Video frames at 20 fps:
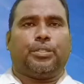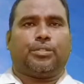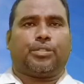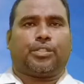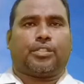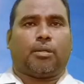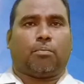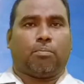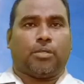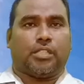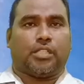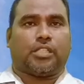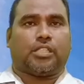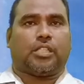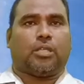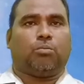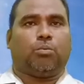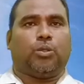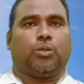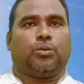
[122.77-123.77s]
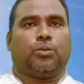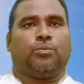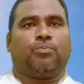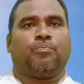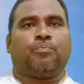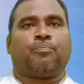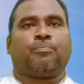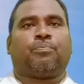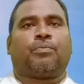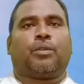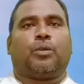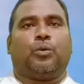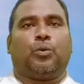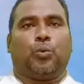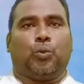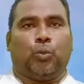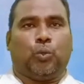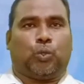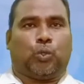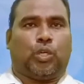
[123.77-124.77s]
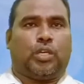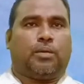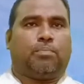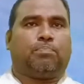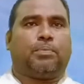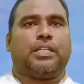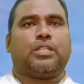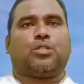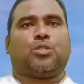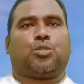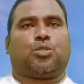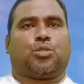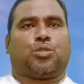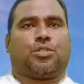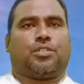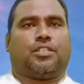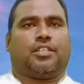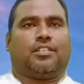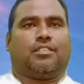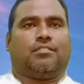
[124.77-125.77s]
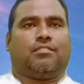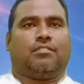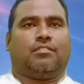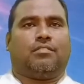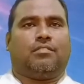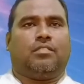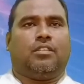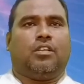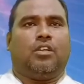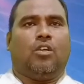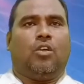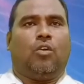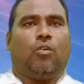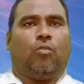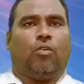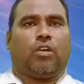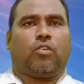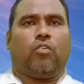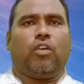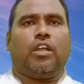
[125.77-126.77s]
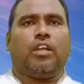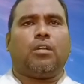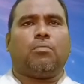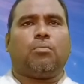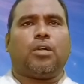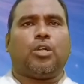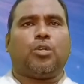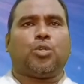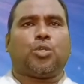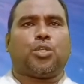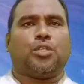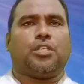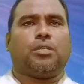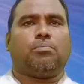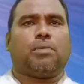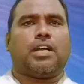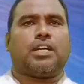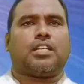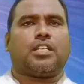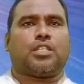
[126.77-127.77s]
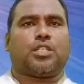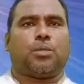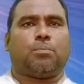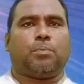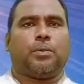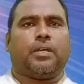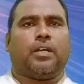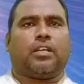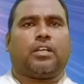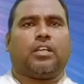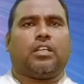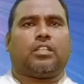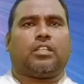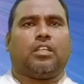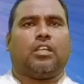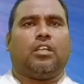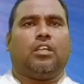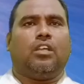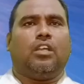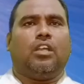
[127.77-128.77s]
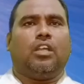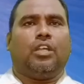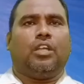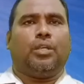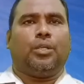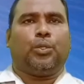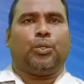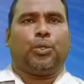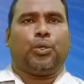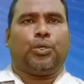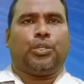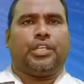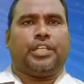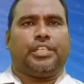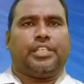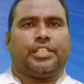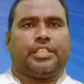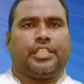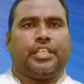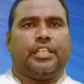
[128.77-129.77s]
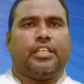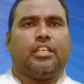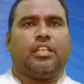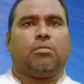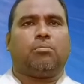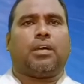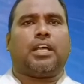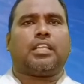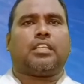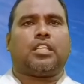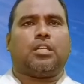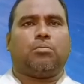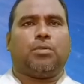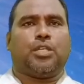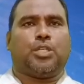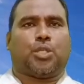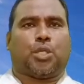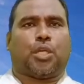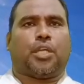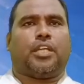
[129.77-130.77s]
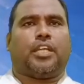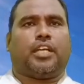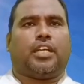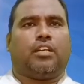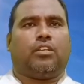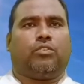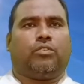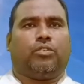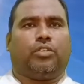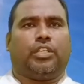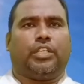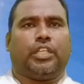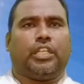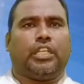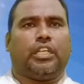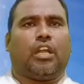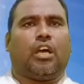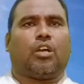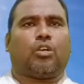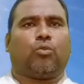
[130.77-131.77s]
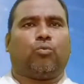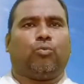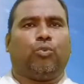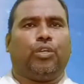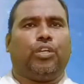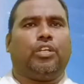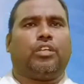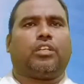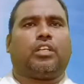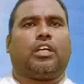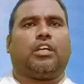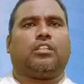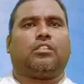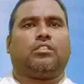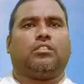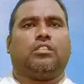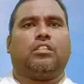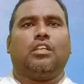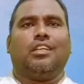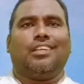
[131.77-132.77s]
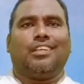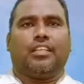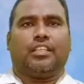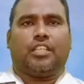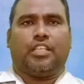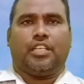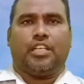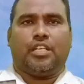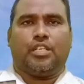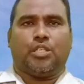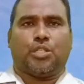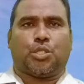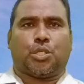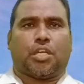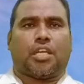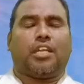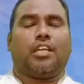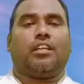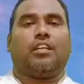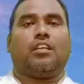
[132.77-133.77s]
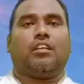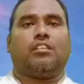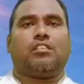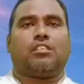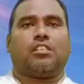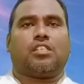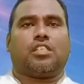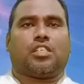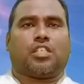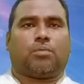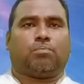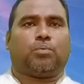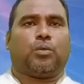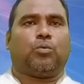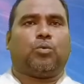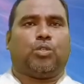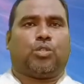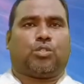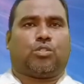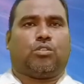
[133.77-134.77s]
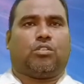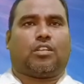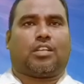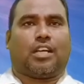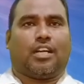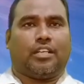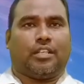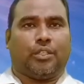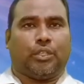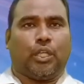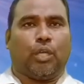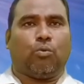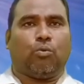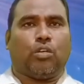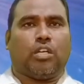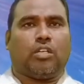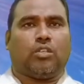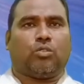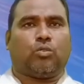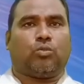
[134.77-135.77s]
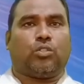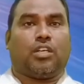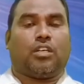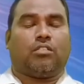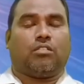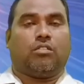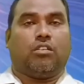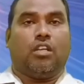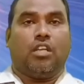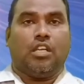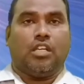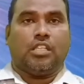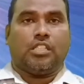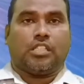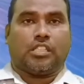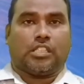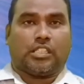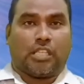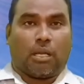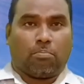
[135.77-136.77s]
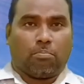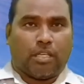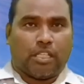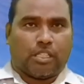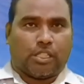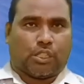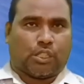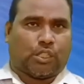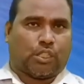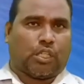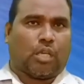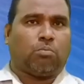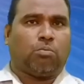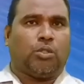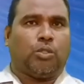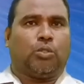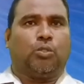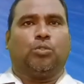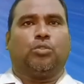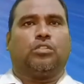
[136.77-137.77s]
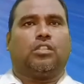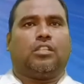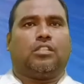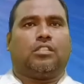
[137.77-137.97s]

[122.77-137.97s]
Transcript: నేను సమస్తమును నూతన పరచుచున్నాను ఒకవేళ మనుషుడి మాట చెప్పినట్లయితే ఇదిగో నేను దీనిని మాత్రమే చేయగలను ఇది నాకు వీలు కాదు ఇది నేను చేయలేను అని చెప్పవచ్చు కానీ దేవుడు అంటున్నాడు సమస్తమును